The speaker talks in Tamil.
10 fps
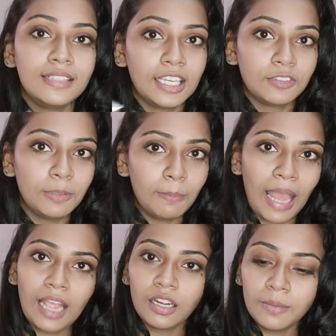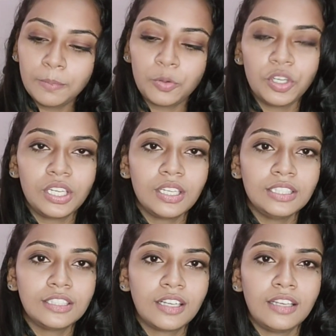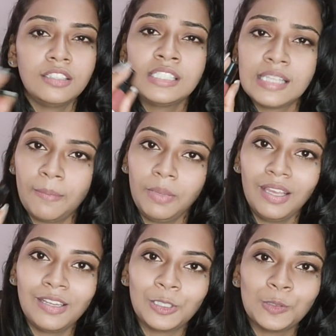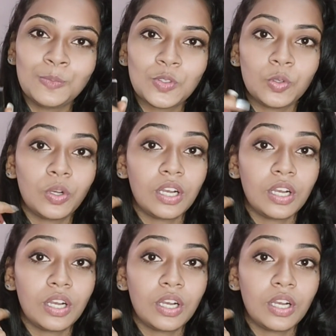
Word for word: நீங்கள் வந்து பிளாக்லாம் போடுறீங்கன்னா இந்த கலர் செமையாக இருக்கும் ஸோ